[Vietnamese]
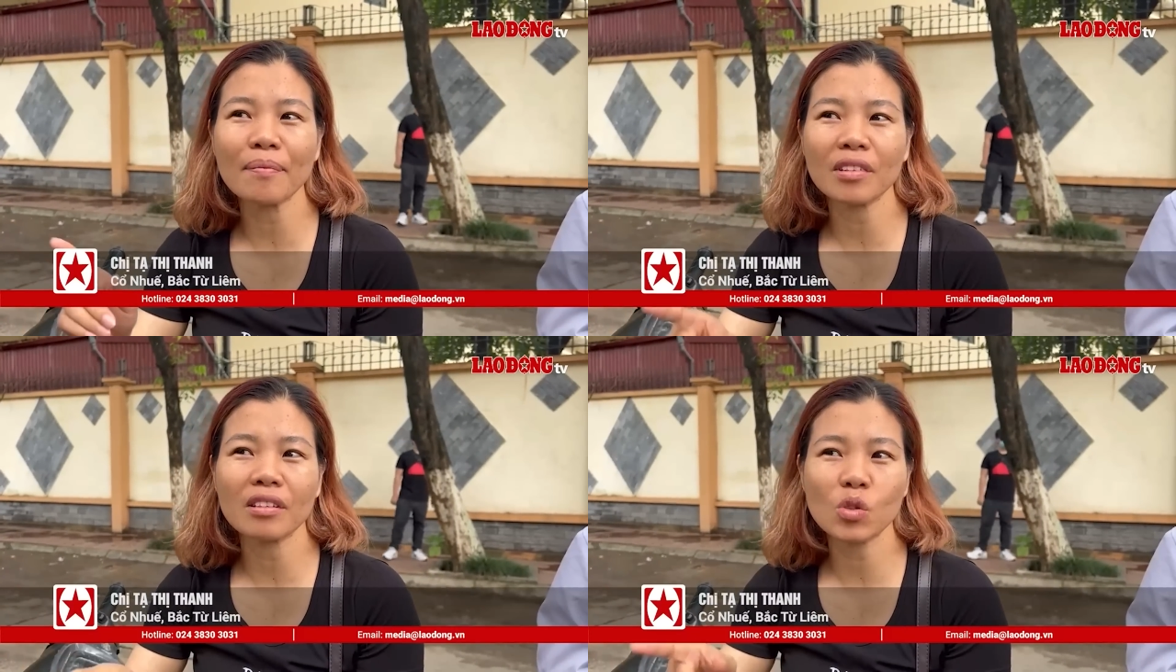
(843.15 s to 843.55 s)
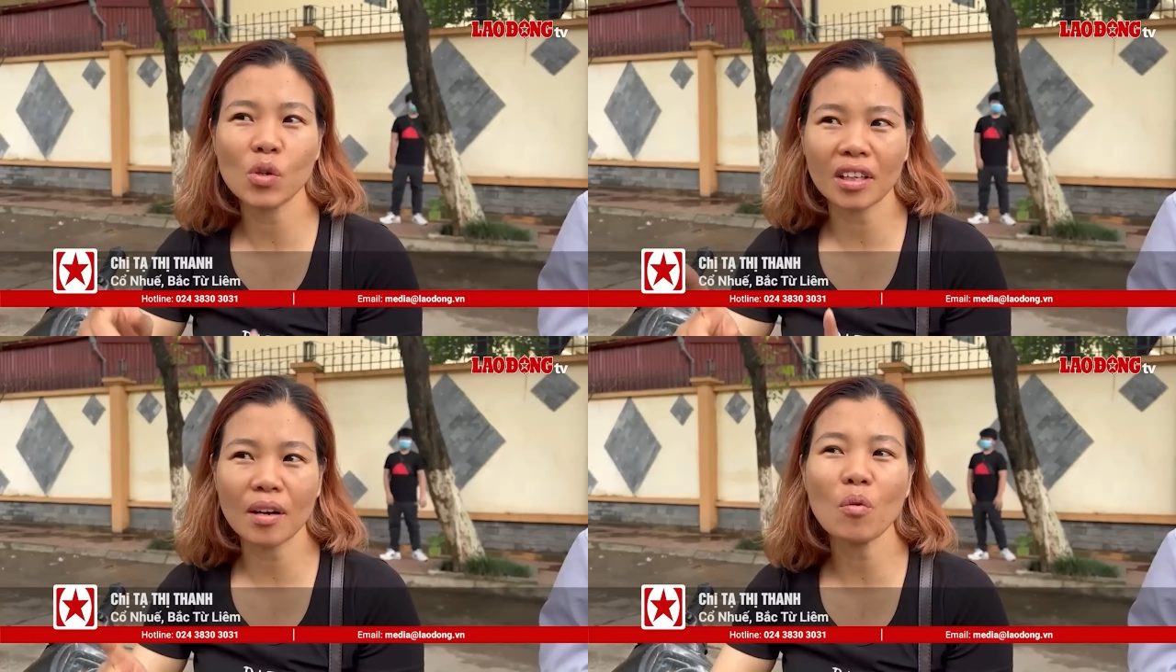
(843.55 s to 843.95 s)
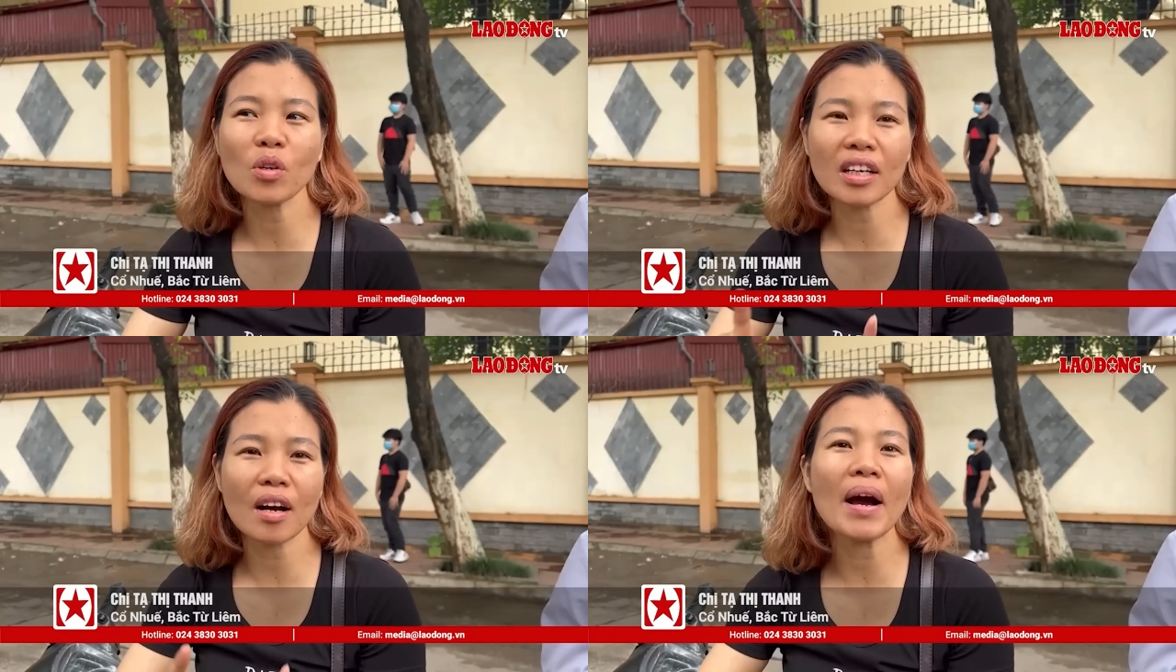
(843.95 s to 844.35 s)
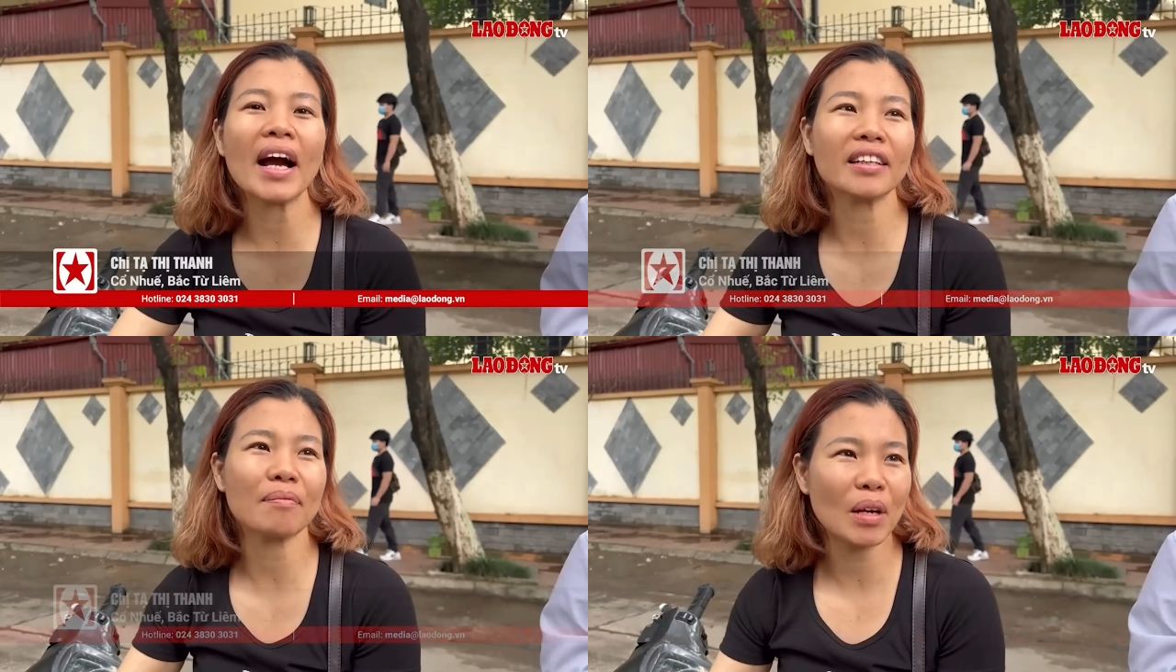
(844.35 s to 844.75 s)
từ chuyển cấp một sang cấp hai
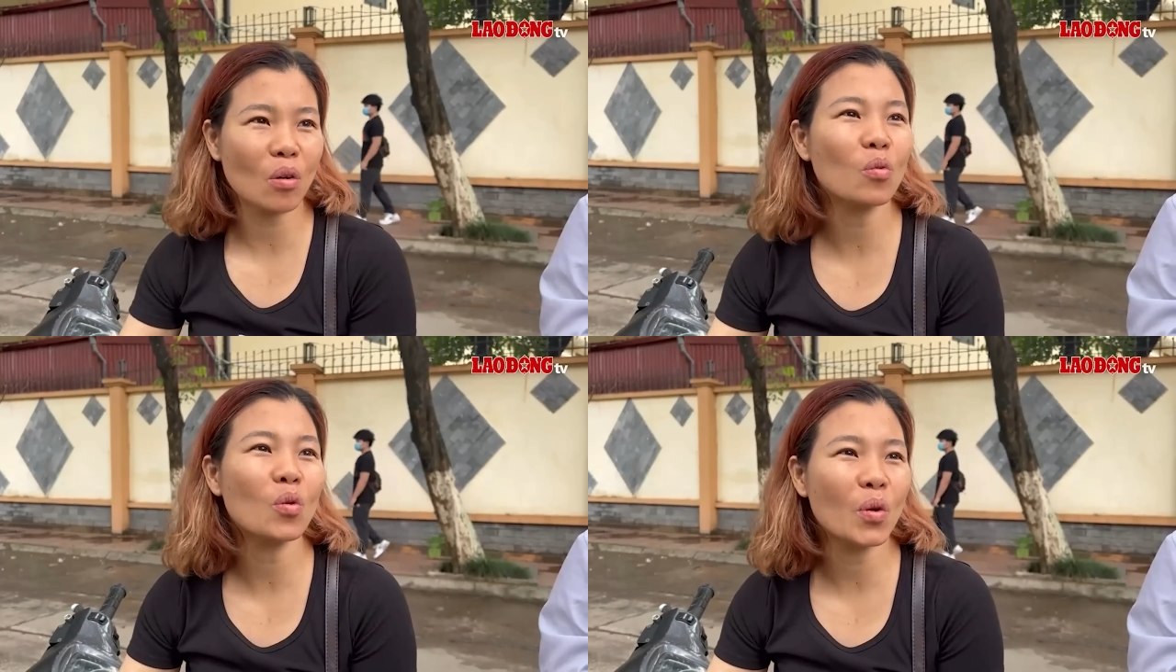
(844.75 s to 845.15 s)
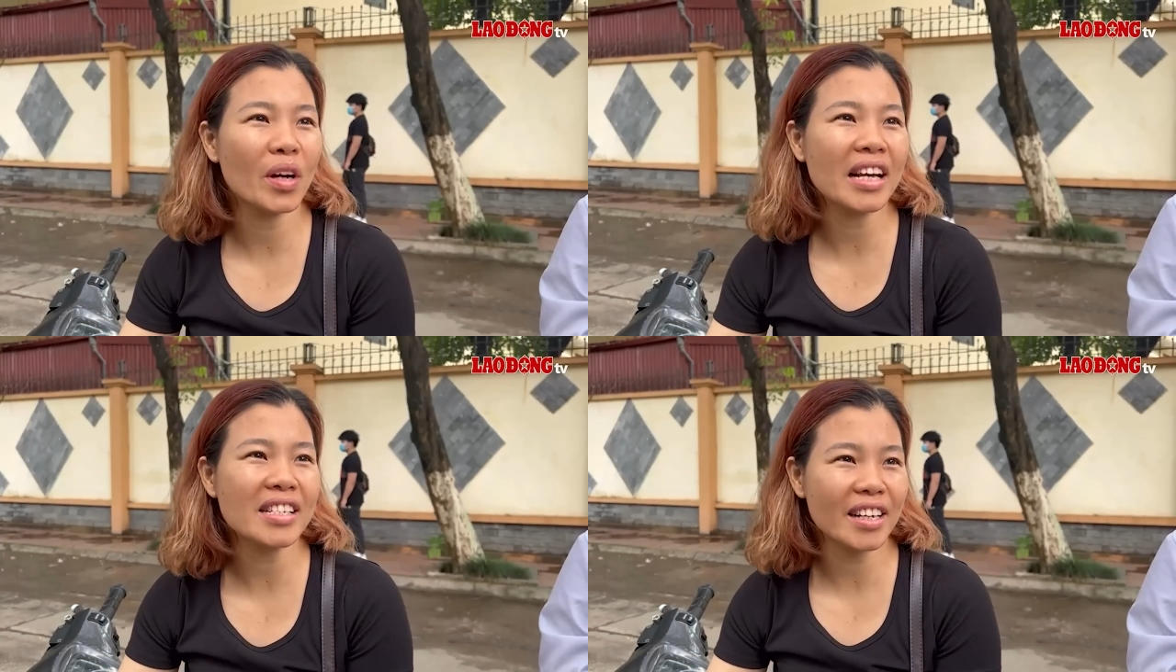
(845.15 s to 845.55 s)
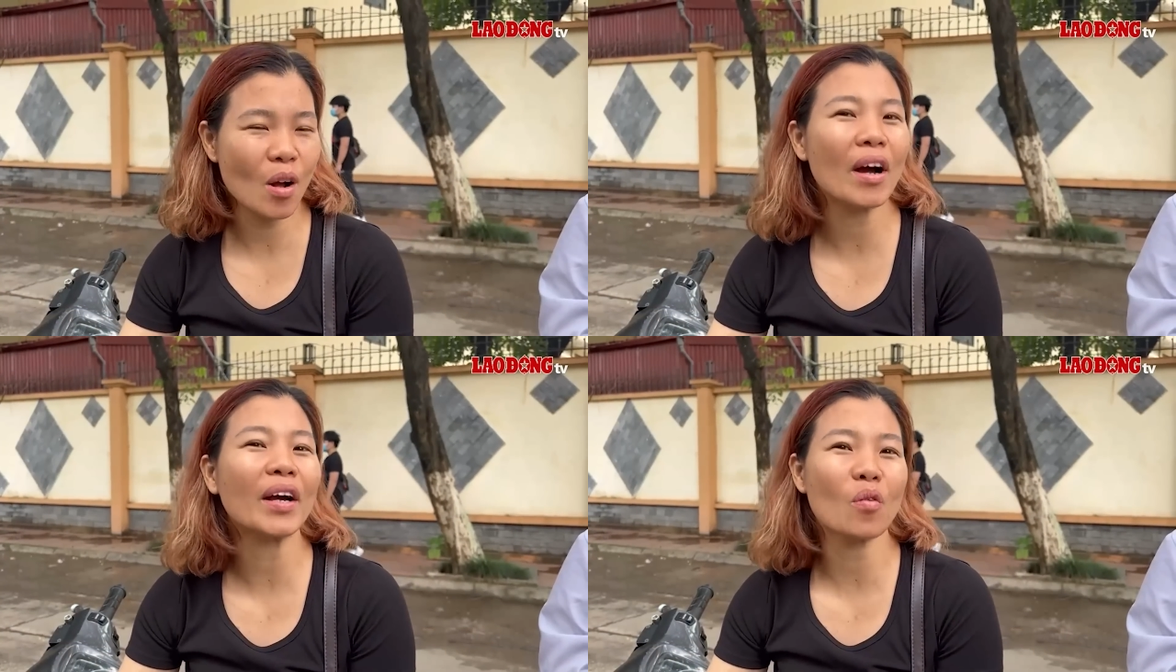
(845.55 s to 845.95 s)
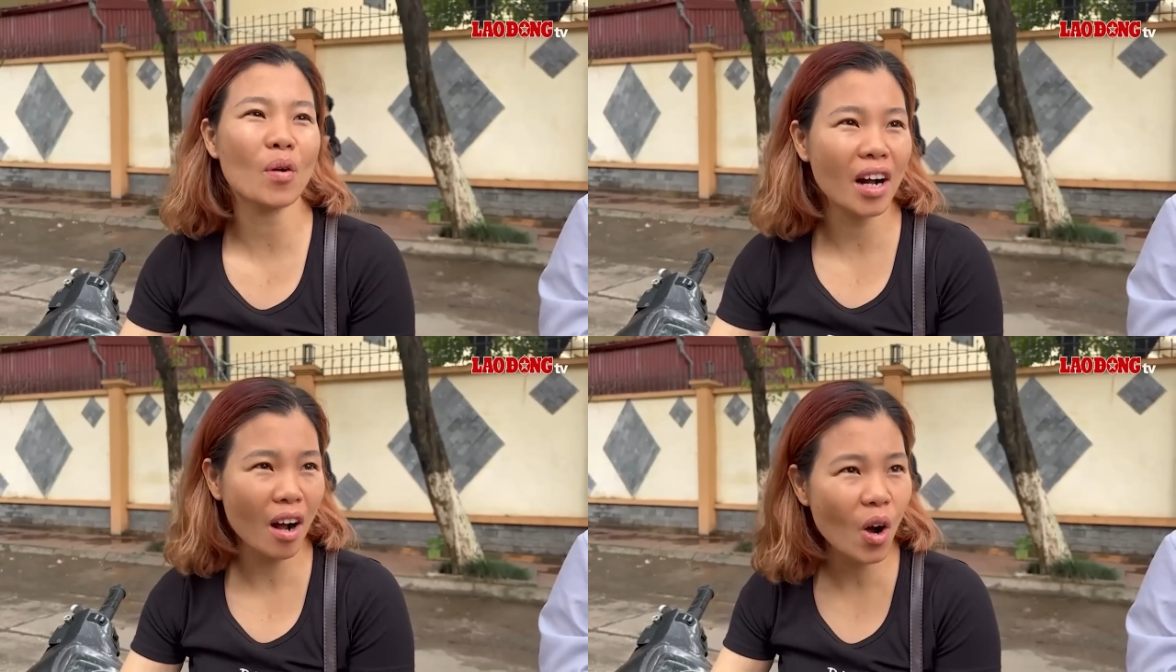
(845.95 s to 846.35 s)
thì mẹ cũng luôn luôn là sẽ đồng hành cùng các
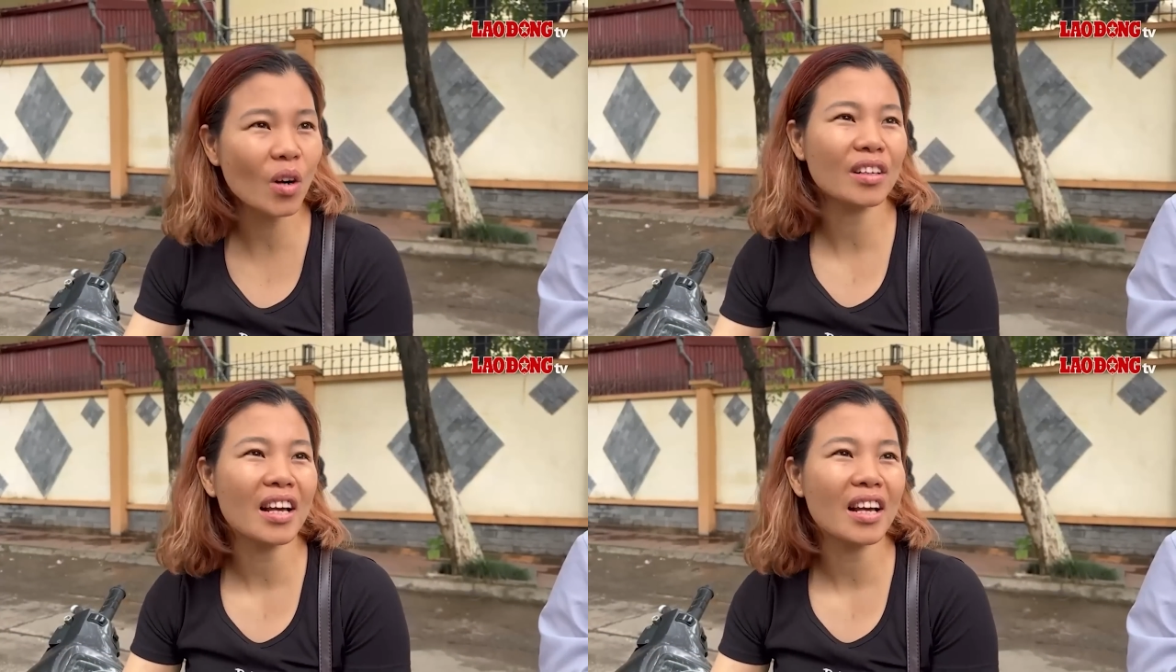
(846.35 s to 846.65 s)
con.